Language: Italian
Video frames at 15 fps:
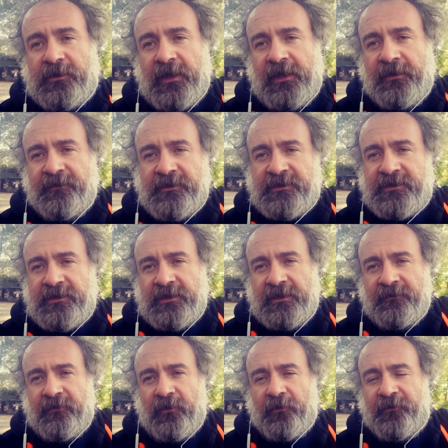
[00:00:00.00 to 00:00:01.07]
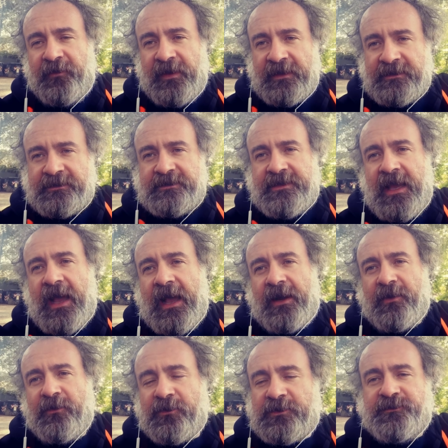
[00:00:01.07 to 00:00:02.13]
televisivo,
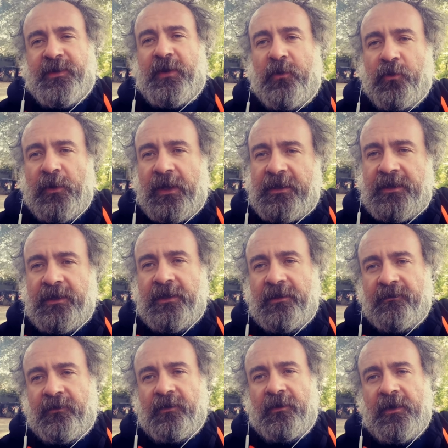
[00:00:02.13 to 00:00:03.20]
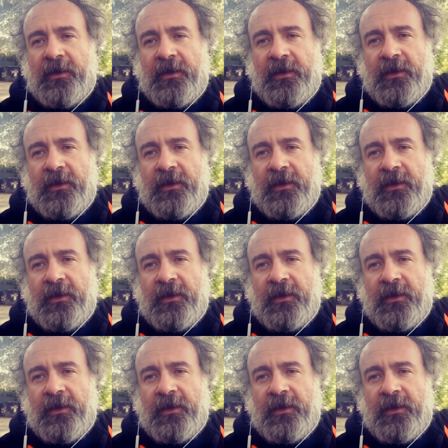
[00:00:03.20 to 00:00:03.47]
finanziario, speculativo